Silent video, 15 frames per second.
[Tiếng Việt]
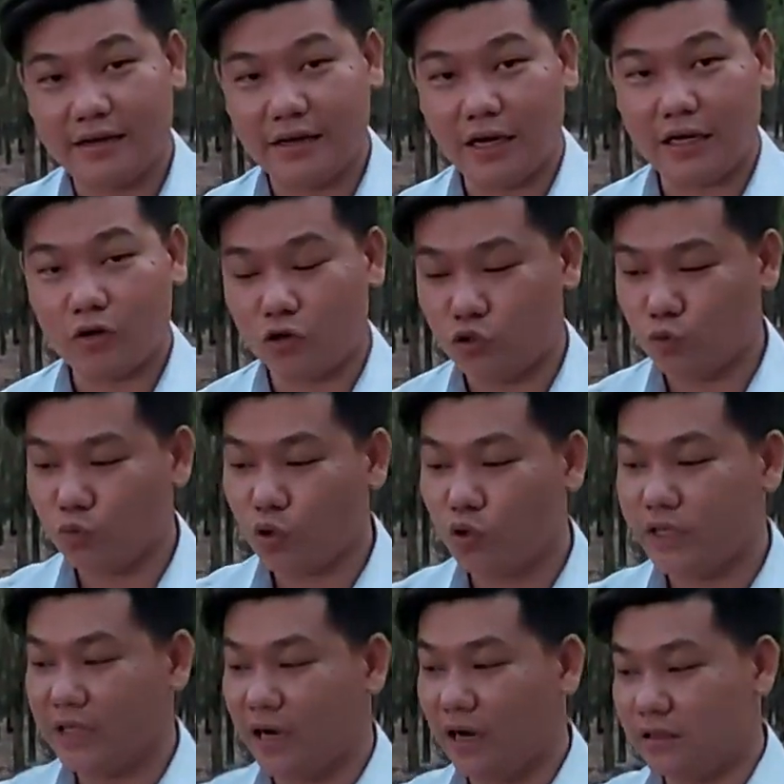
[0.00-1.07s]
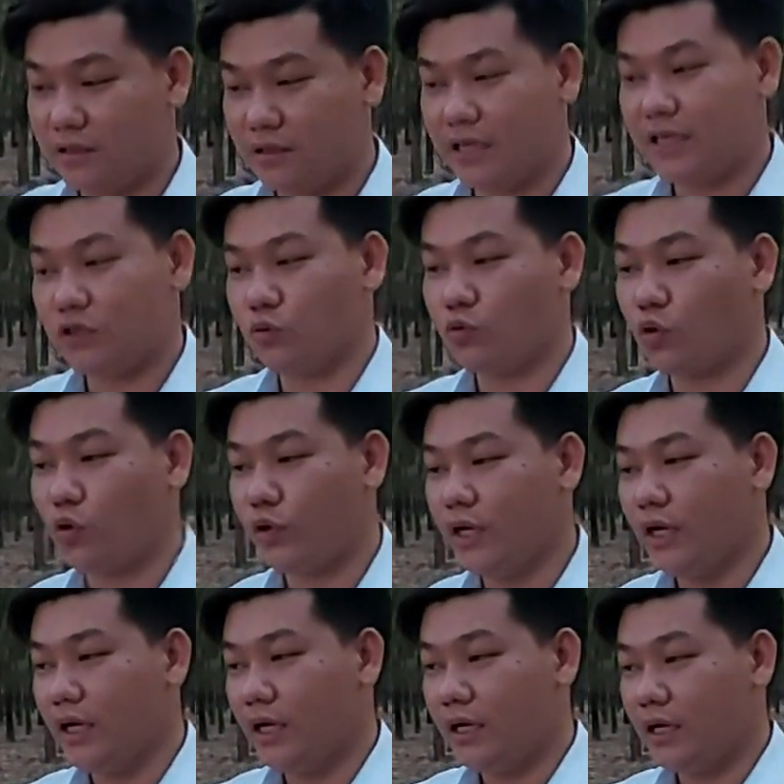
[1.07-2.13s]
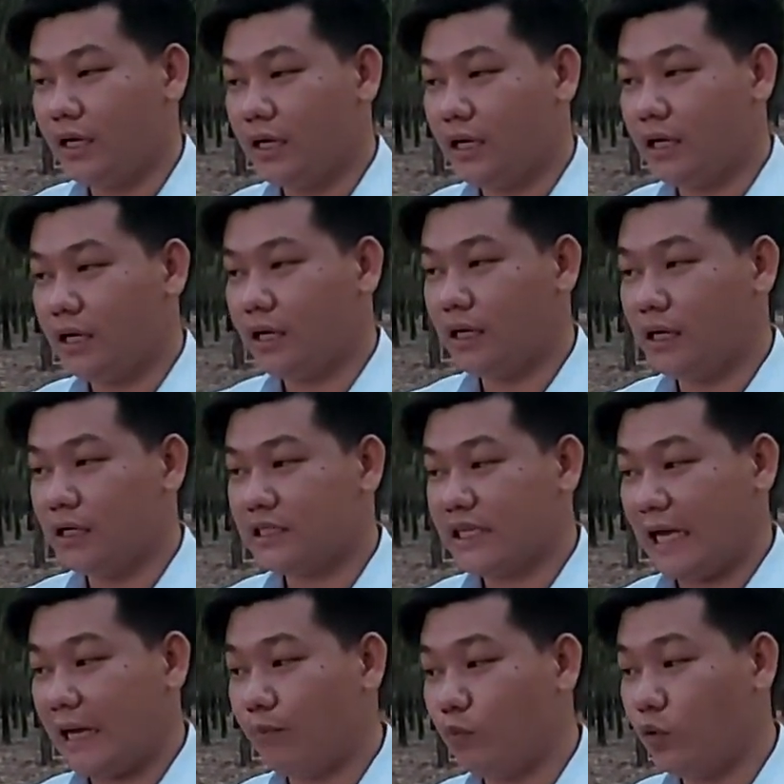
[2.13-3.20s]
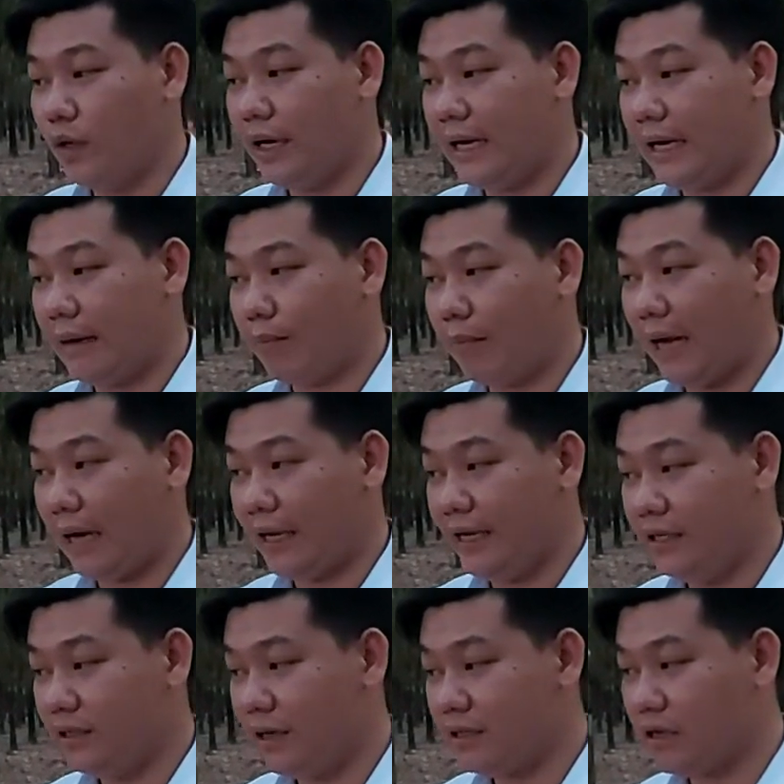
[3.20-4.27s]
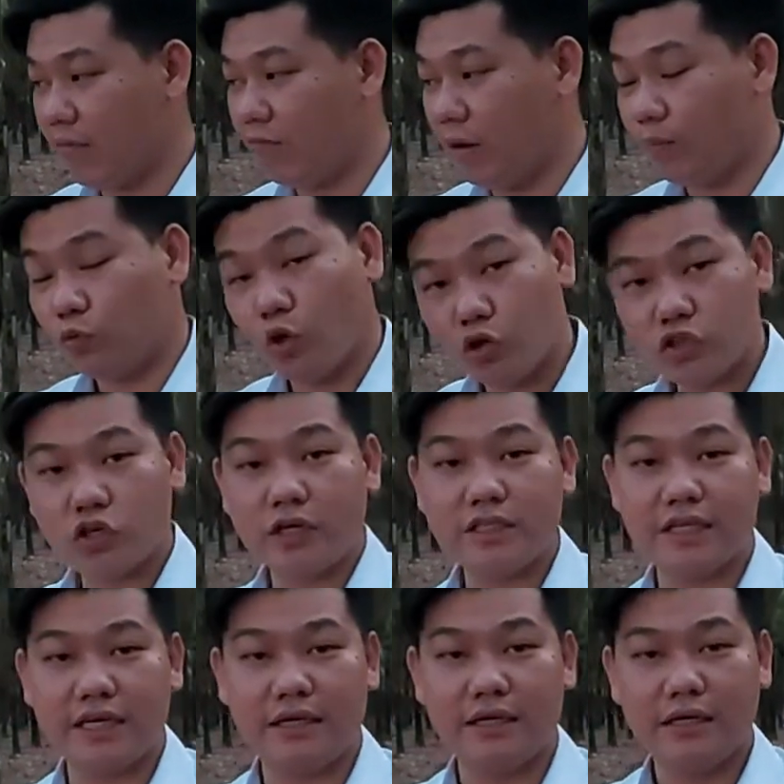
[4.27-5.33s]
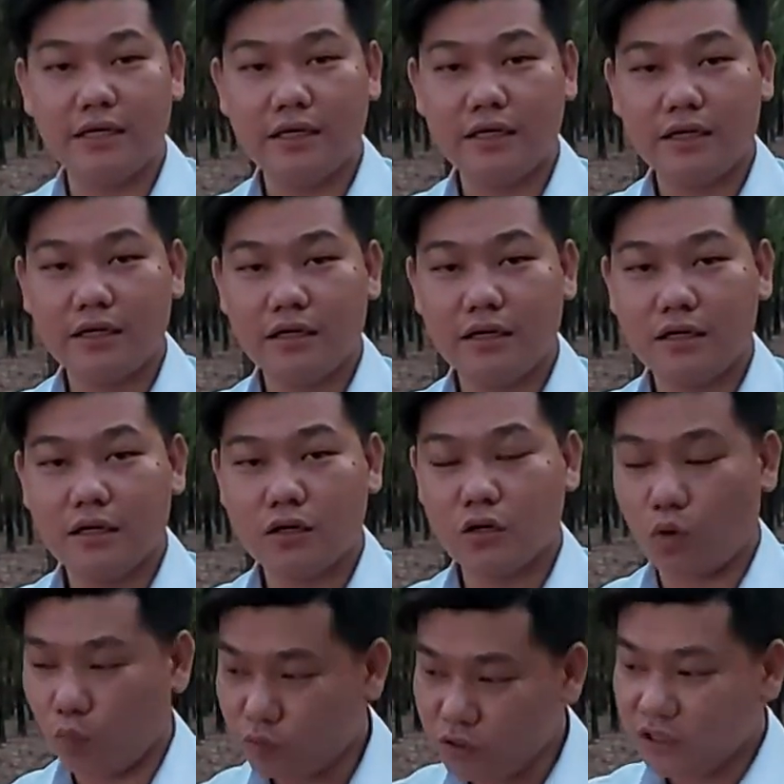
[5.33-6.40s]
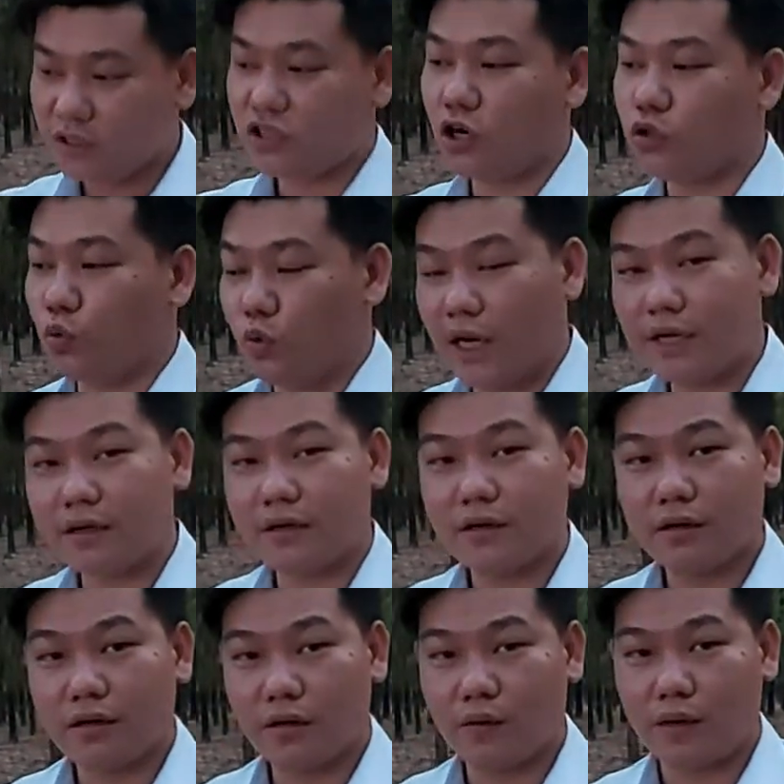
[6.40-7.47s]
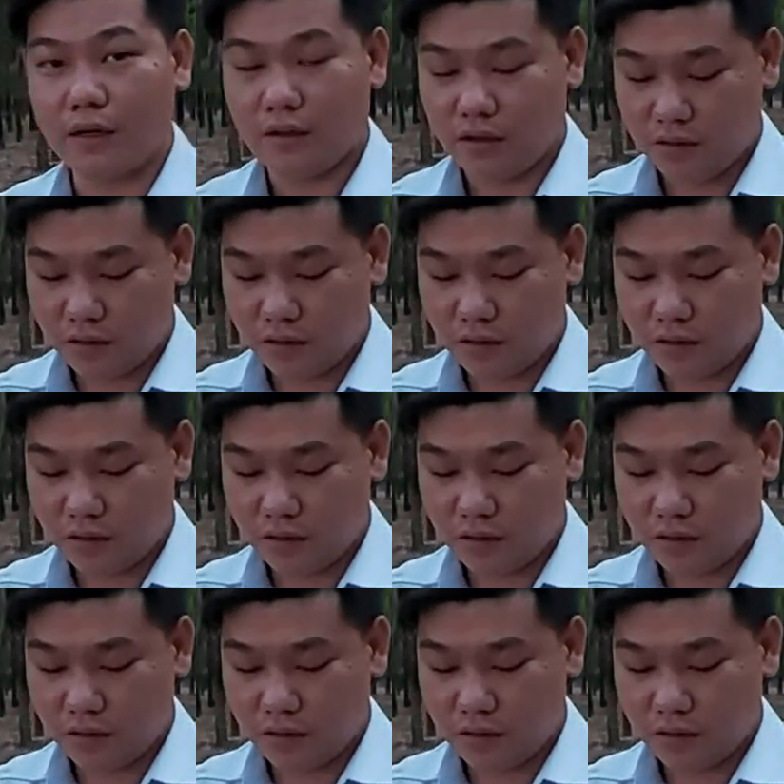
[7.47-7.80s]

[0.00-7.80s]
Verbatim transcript: Đó, còn chúng tôi thì ở giữa thì chúng tôi sẽ muốn là mang đến những cái sản phẩm tốt cho anh chị cũng như cho chủ đất, đúng không ạ?